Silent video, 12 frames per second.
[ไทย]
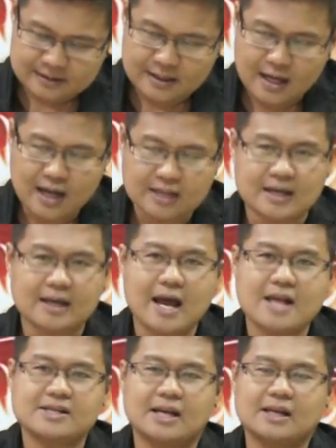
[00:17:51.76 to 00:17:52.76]
ก็จาก
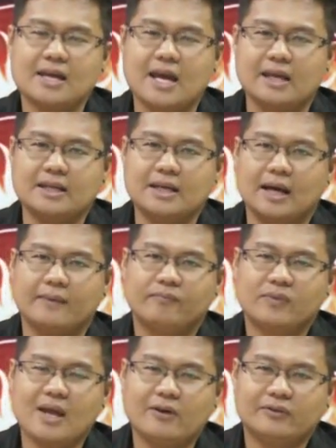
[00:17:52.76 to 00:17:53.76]
การสังเกตเนี่ย
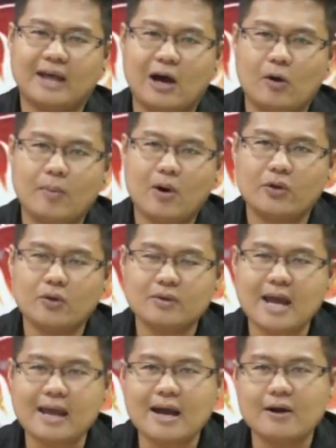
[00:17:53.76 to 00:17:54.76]
ดาวเสาร์พอยก
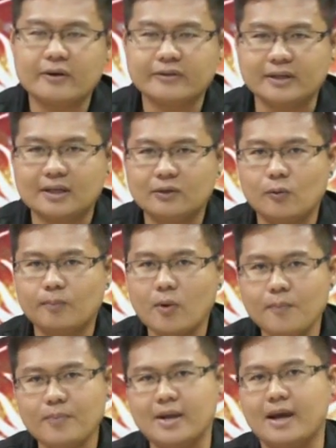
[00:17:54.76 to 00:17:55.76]
ย้ายเข้าราศีธนู
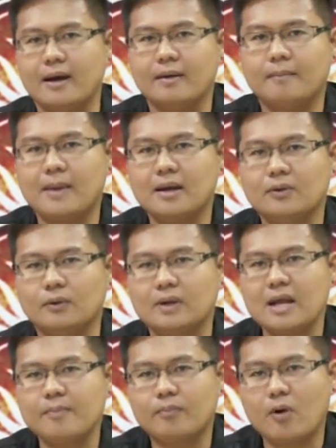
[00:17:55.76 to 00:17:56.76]
ปุ๊บเนี่ยมันอยู่
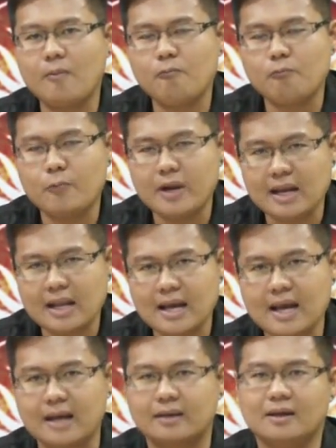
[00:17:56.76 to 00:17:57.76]
ในภพวิ
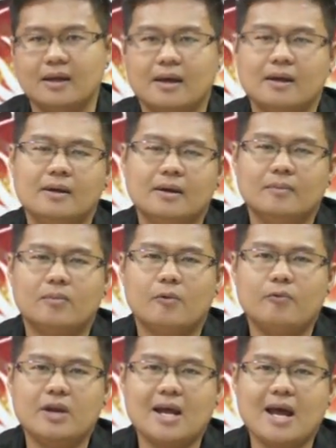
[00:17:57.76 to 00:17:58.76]
นาศนะพ
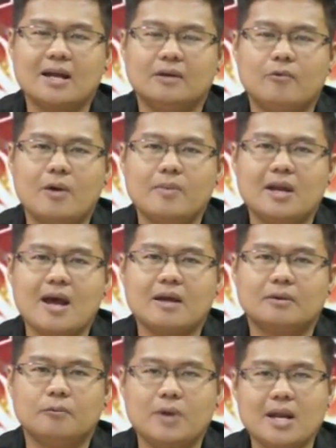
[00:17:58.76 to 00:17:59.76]
วินาศหรือว่าวินา
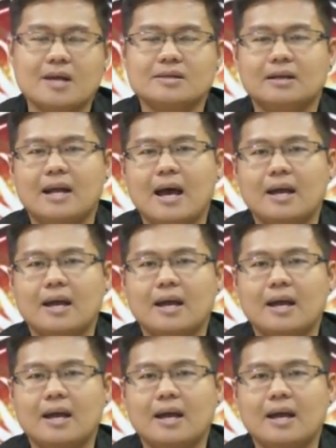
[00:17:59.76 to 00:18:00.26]
ศวินาศนะ